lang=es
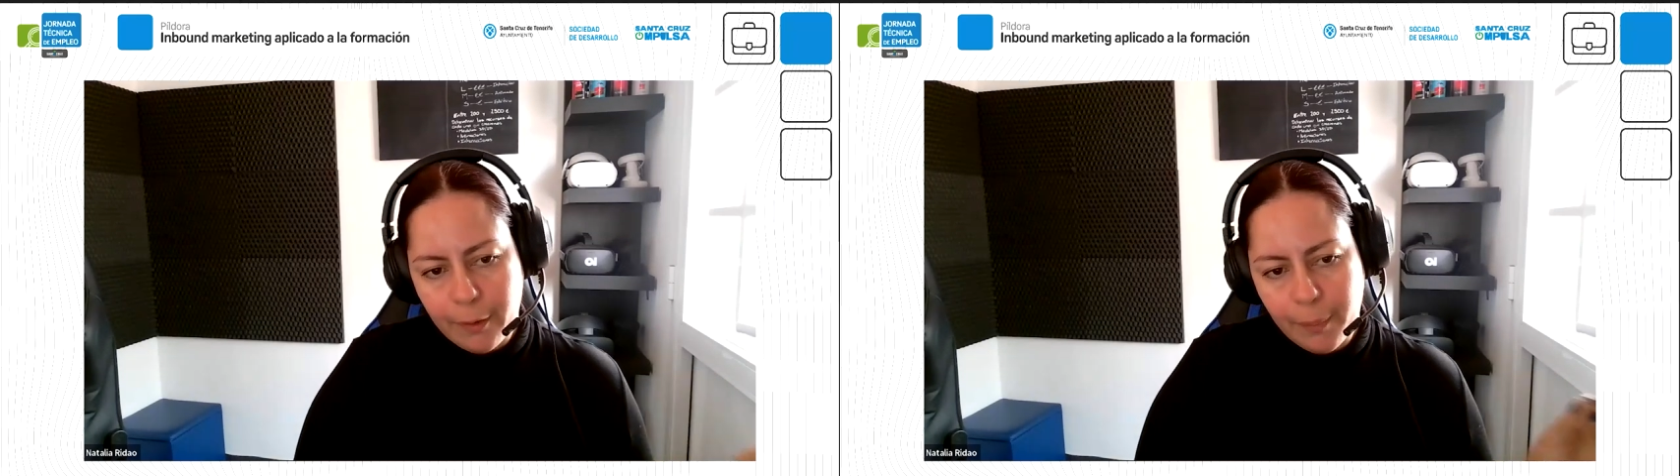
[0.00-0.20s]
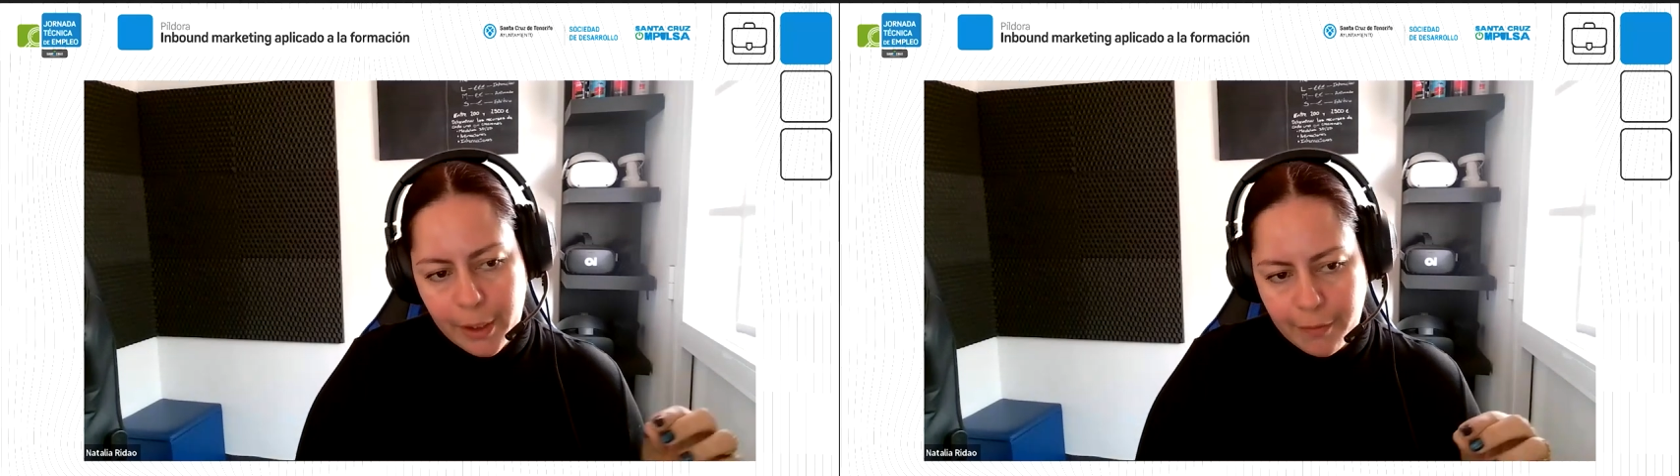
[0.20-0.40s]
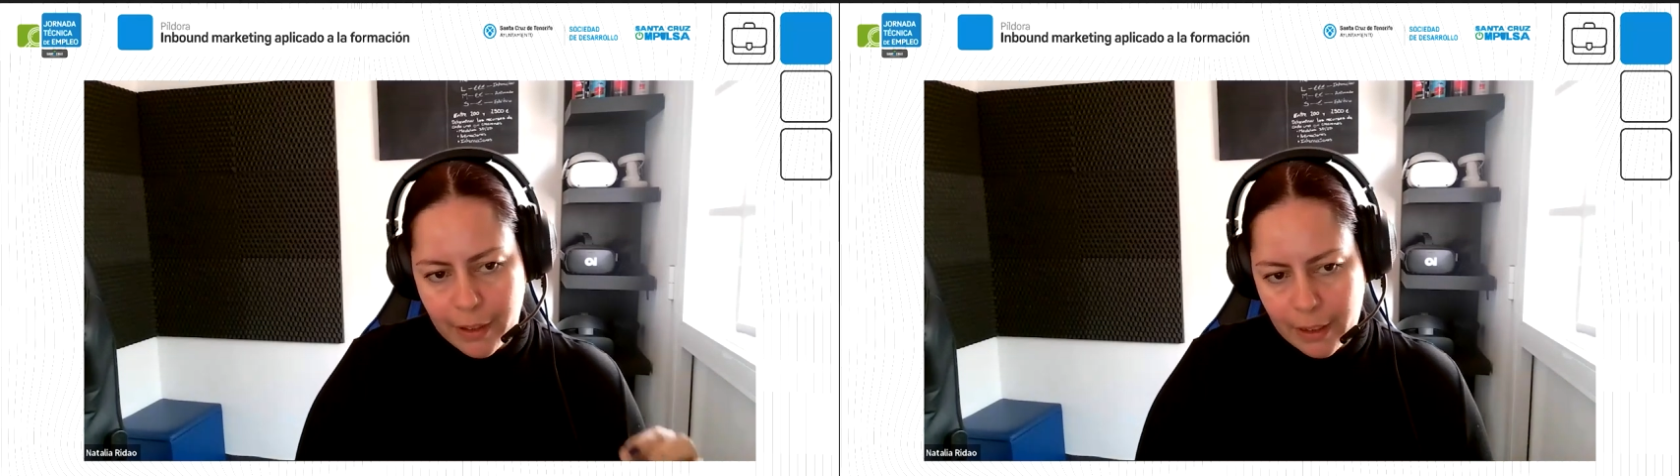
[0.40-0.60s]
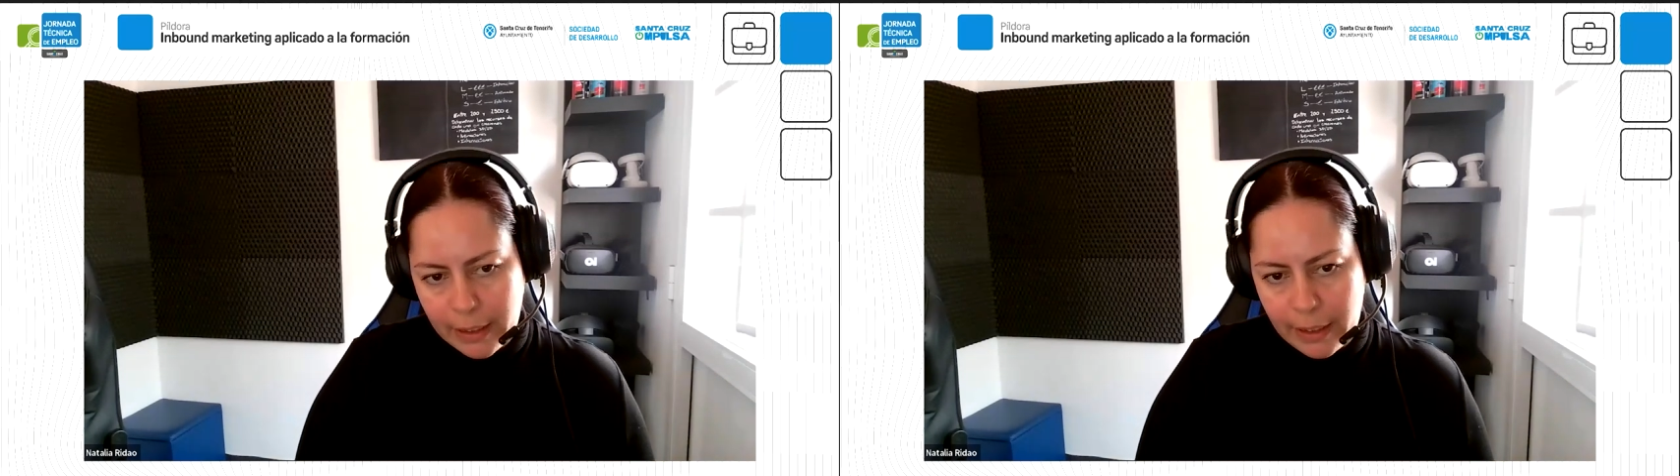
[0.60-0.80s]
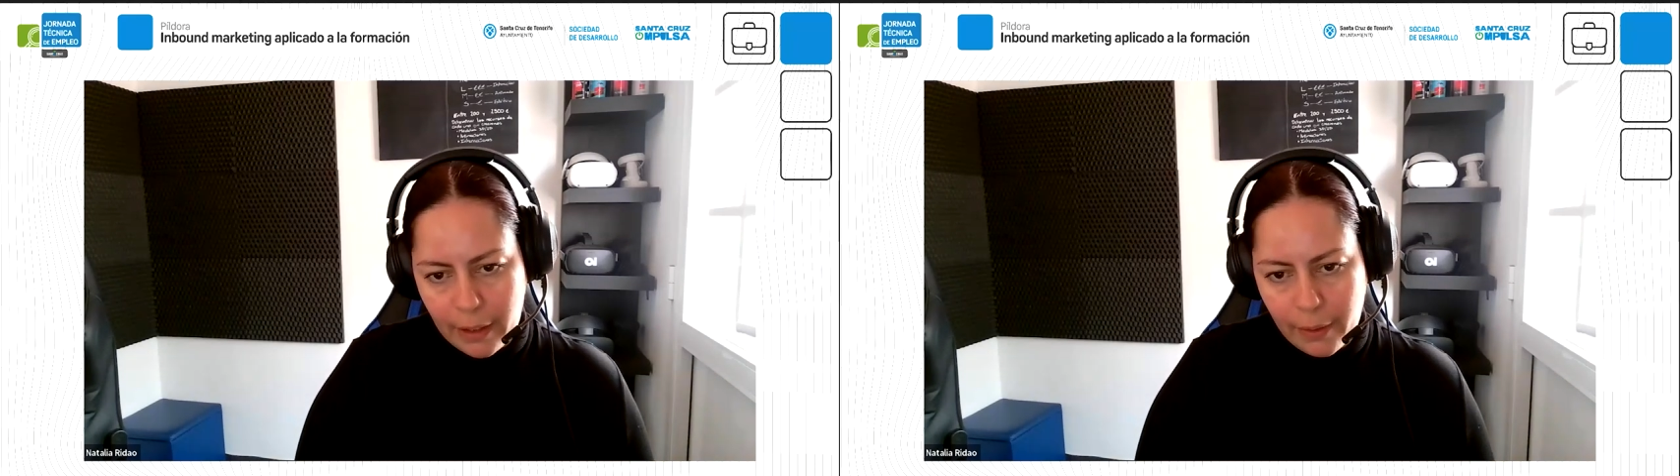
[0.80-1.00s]
que vamos a definir
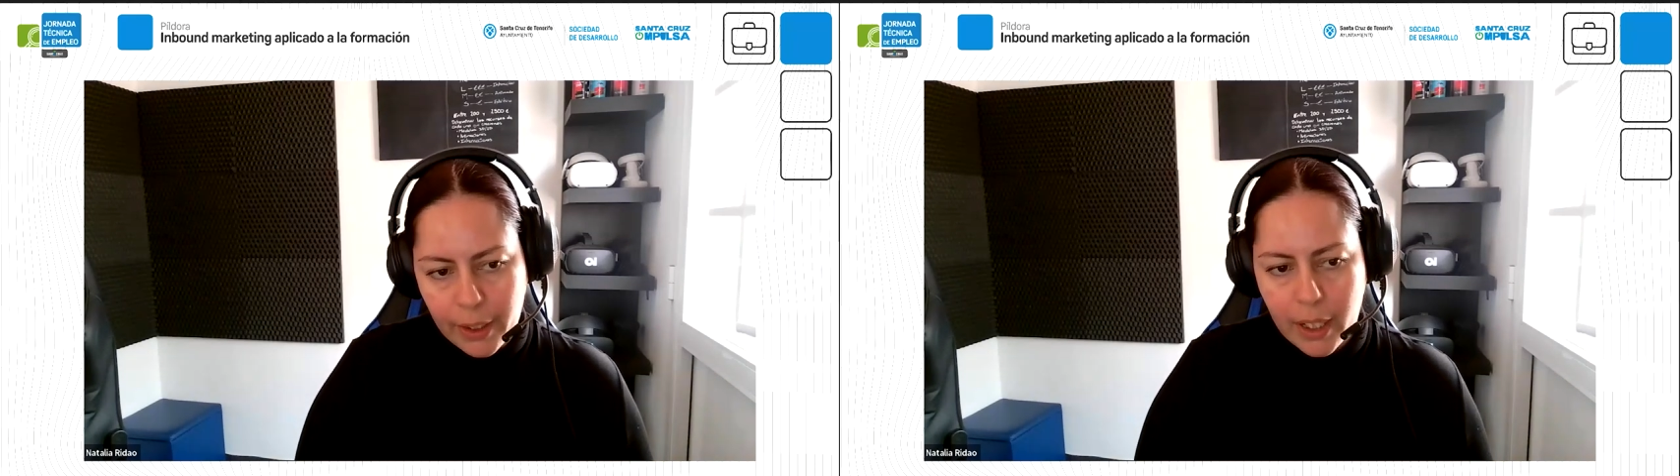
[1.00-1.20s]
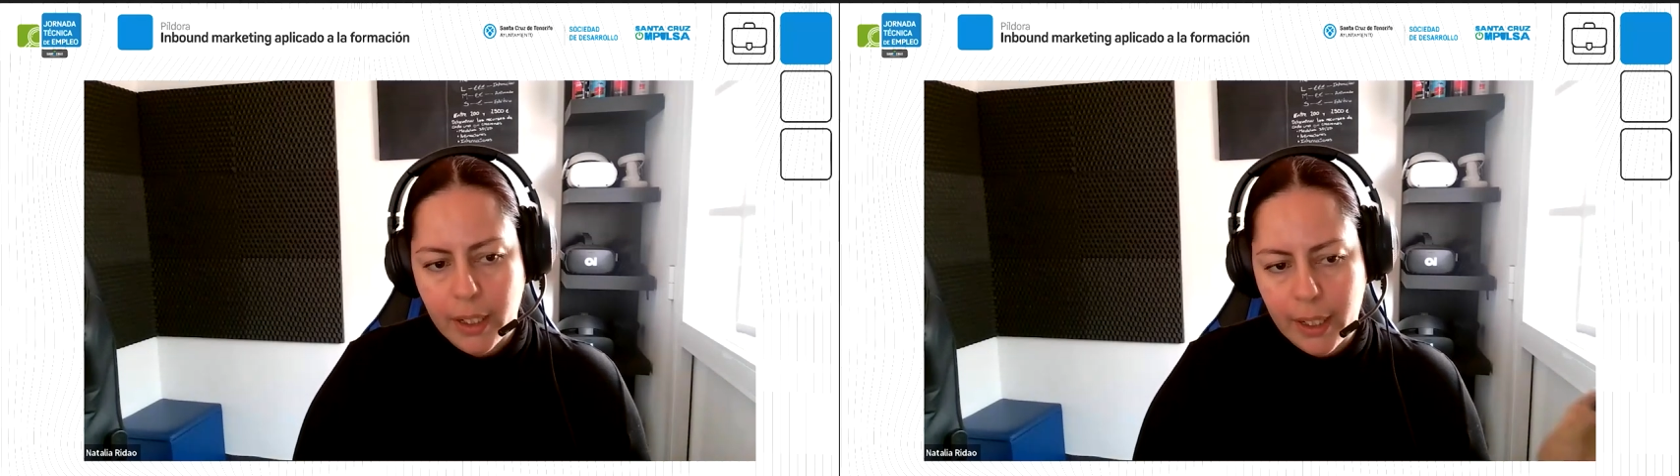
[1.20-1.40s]
el día de hoy es